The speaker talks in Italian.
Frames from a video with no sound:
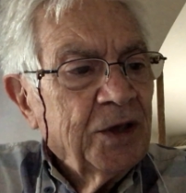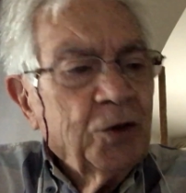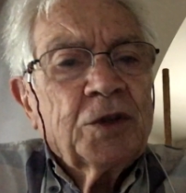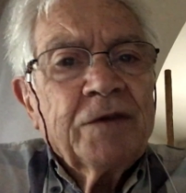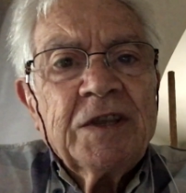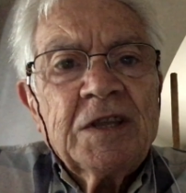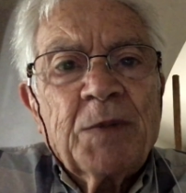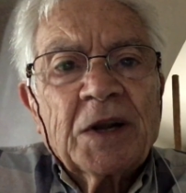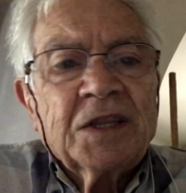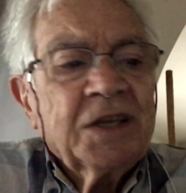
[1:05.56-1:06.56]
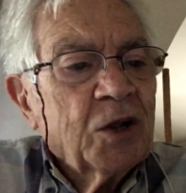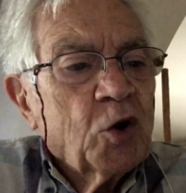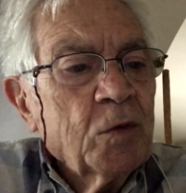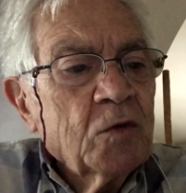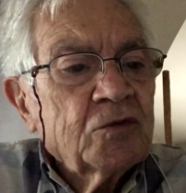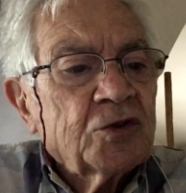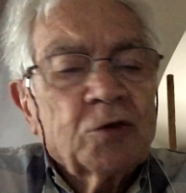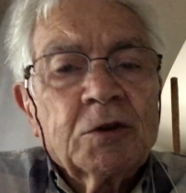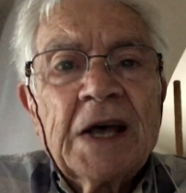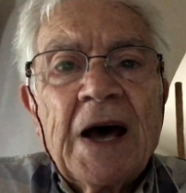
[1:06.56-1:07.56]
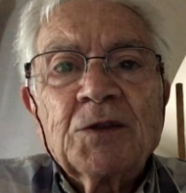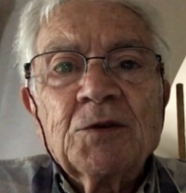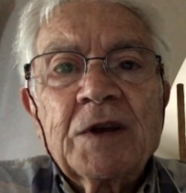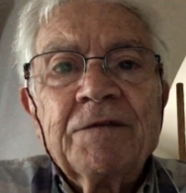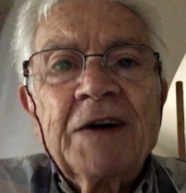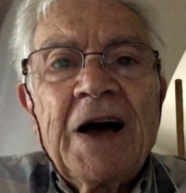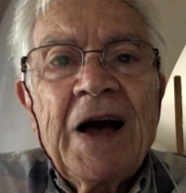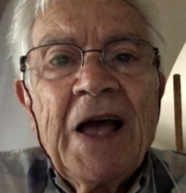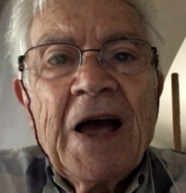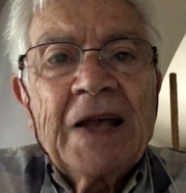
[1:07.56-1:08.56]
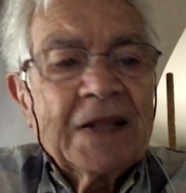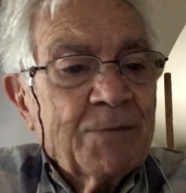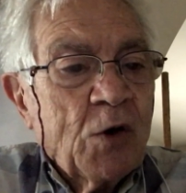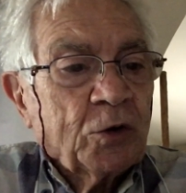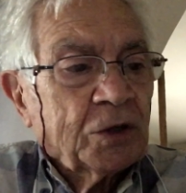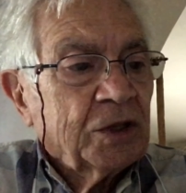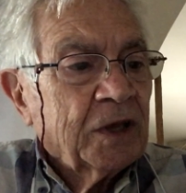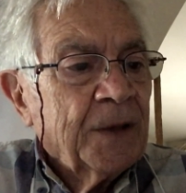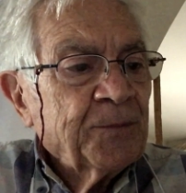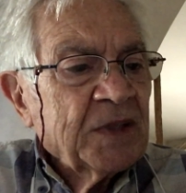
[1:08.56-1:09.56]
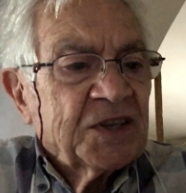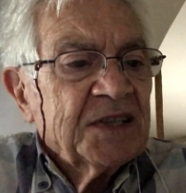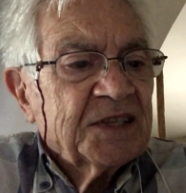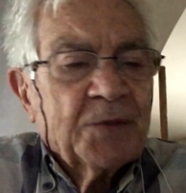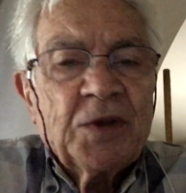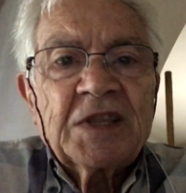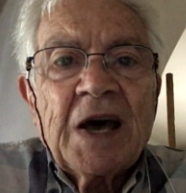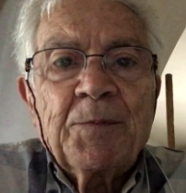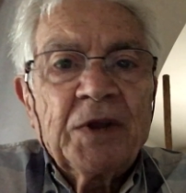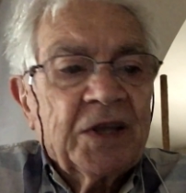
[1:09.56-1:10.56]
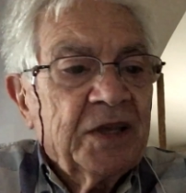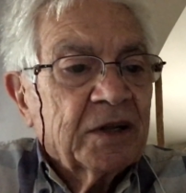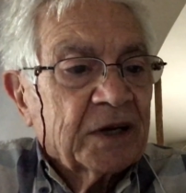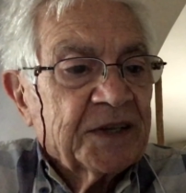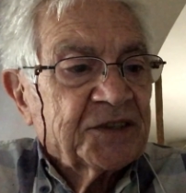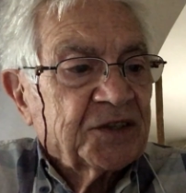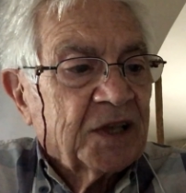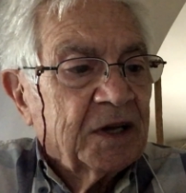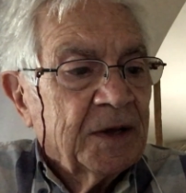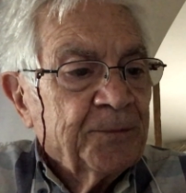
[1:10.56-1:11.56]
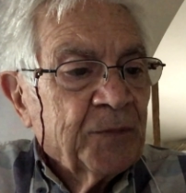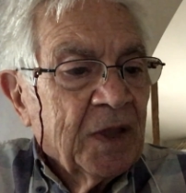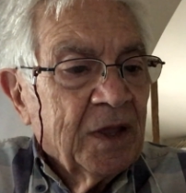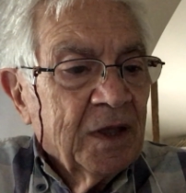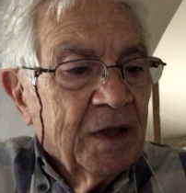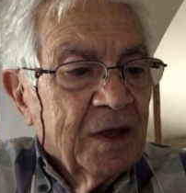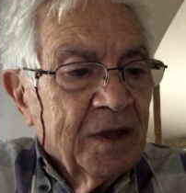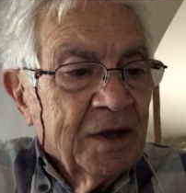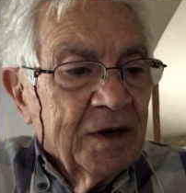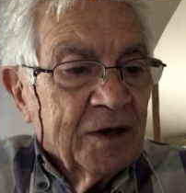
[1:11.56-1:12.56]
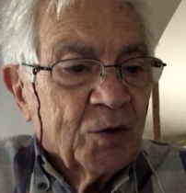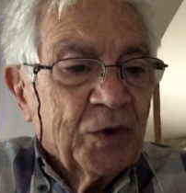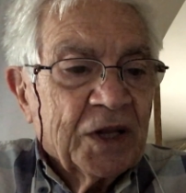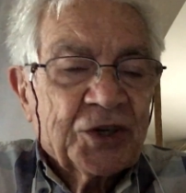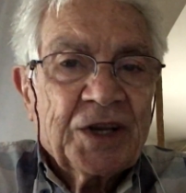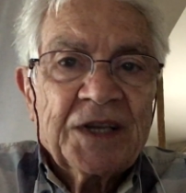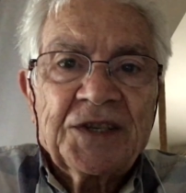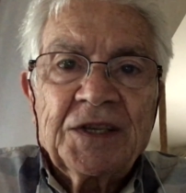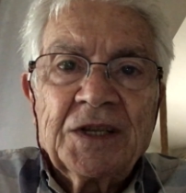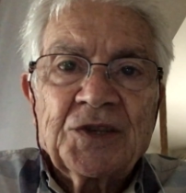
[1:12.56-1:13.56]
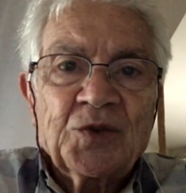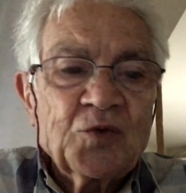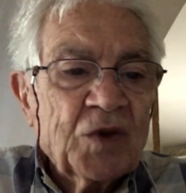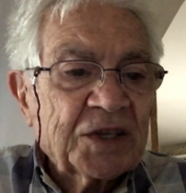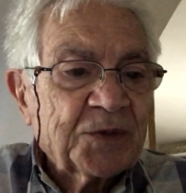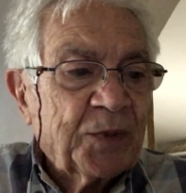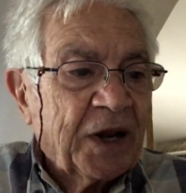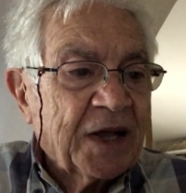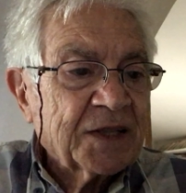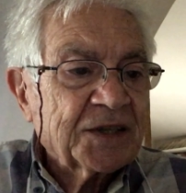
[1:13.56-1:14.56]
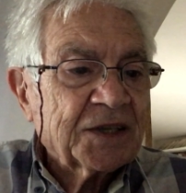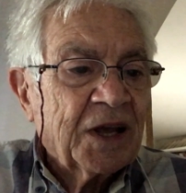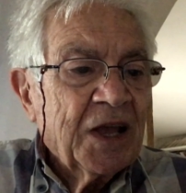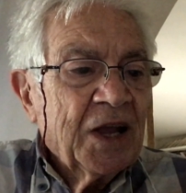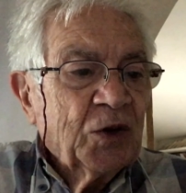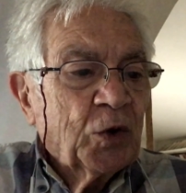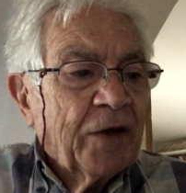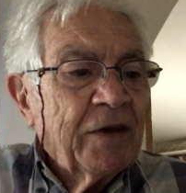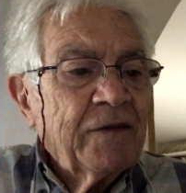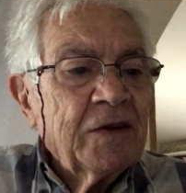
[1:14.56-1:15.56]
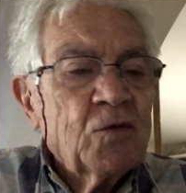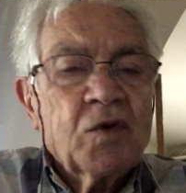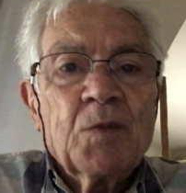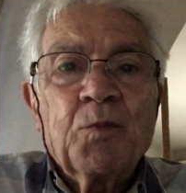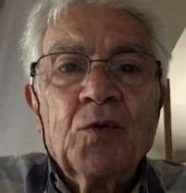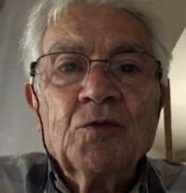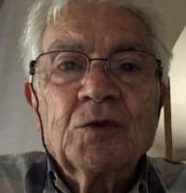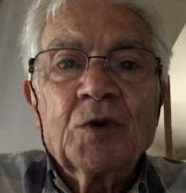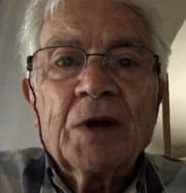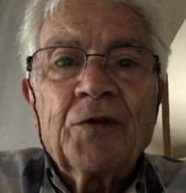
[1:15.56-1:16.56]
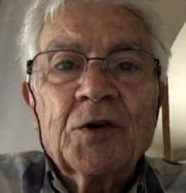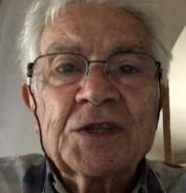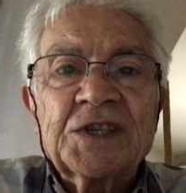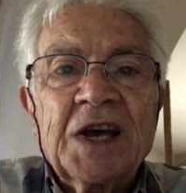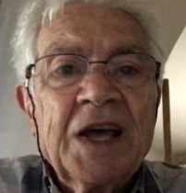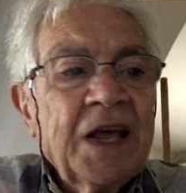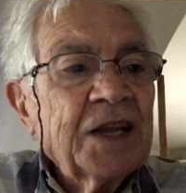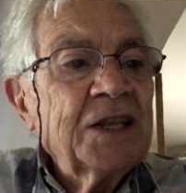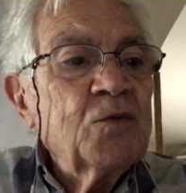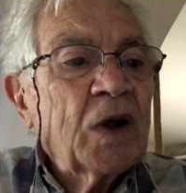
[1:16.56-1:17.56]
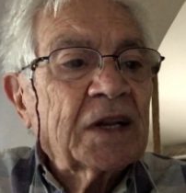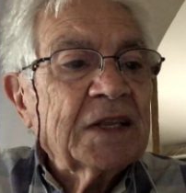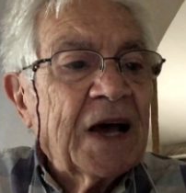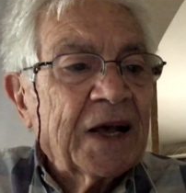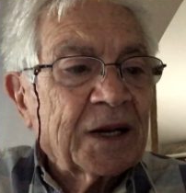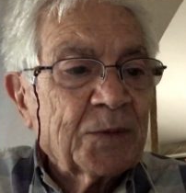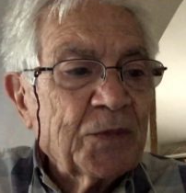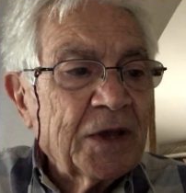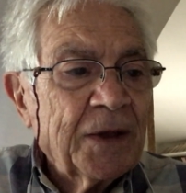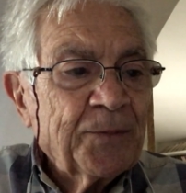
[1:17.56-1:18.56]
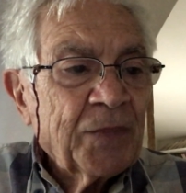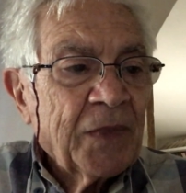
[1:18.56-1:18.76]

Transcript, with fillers: Io ti vidi partire come un soldato che va alla morte senza pietà per chi resta. Non mi lasciasti nessuna speranza, non avevi in quel punto la forza di guardarmi.